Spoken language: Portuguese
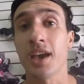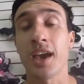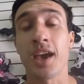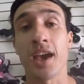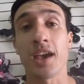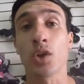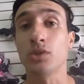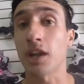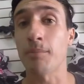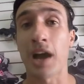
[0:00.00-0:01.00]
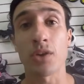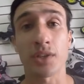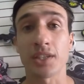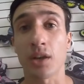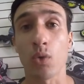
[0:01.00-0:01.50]
é, eu trabalho
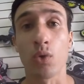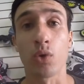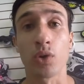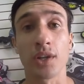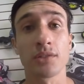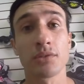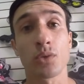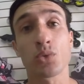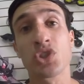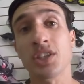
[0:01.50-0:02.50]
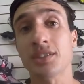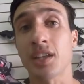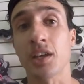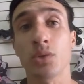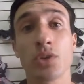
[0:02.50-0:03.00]
aqui na GoRoller o dia
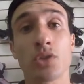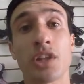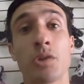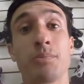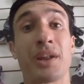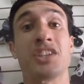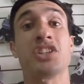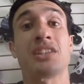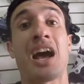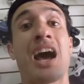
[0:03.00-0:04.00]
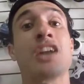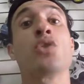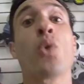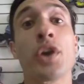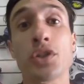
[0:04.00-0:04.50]
inteiro e eu tenho para editar à
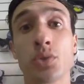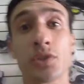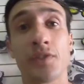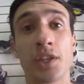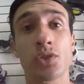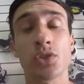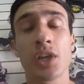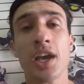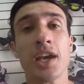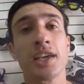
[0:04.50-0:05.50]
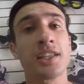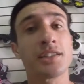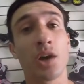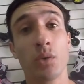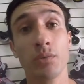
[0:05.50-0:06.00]
noite os vídeos,
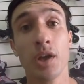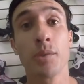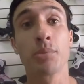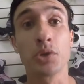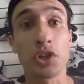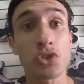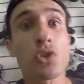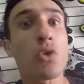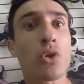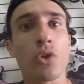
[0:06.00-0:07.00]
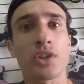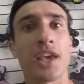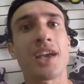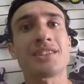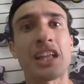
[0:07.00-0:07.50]
então por isso que eu
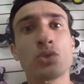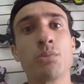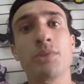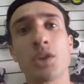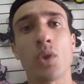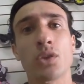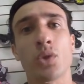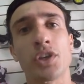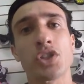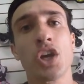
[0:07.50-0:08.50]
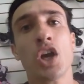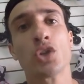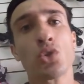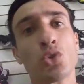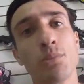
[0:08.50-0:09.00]
coloquei até domingo à noite.
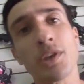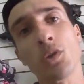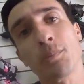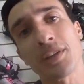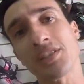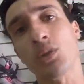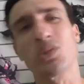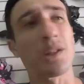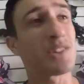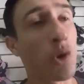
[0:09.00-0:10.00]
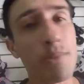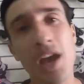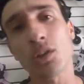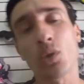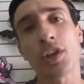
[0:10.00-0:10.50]
Do domingo para segunda deu
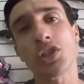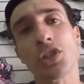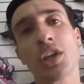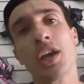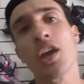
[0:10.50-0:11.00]
meia-noite,